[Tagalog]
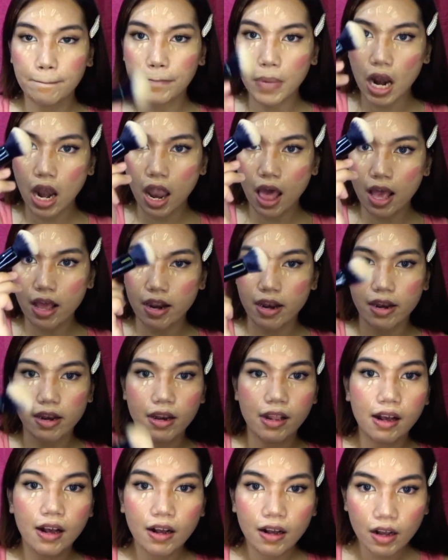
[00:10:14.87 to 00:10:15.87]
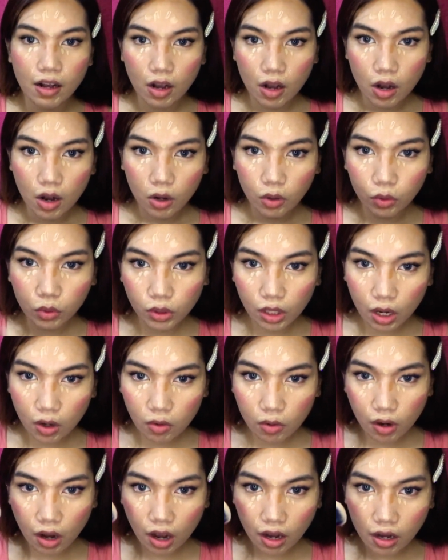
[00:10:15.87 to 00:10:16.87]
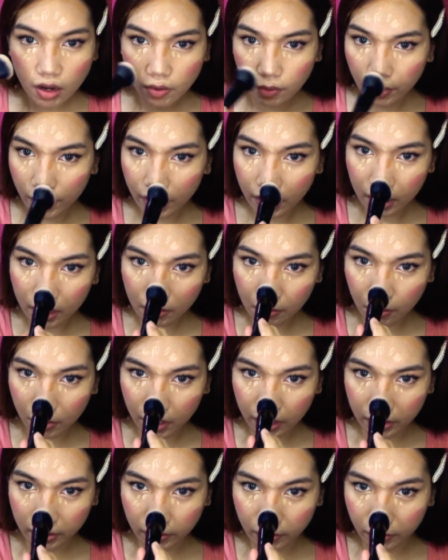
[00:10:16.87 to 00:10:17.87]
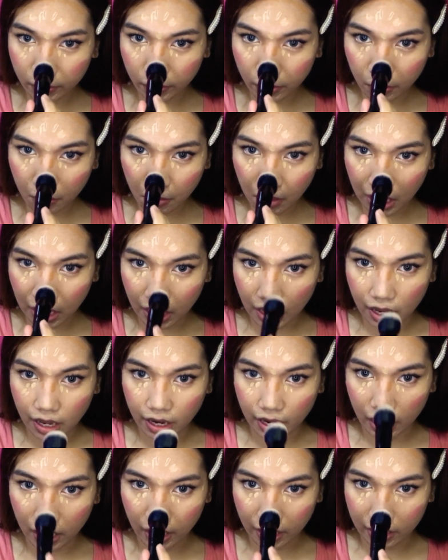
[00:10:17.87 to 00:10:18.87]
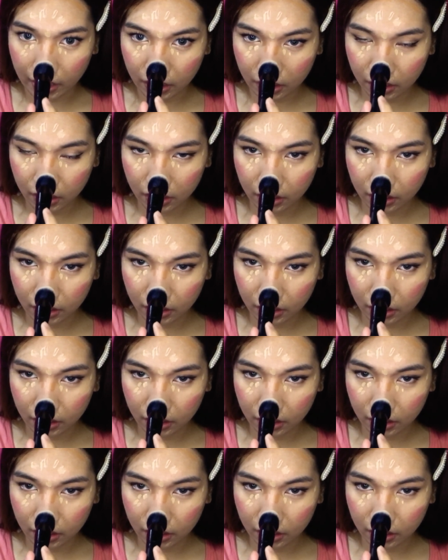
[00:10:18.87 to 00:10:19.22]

Blend. Una kong gagawin, blend ko yung mga highlight.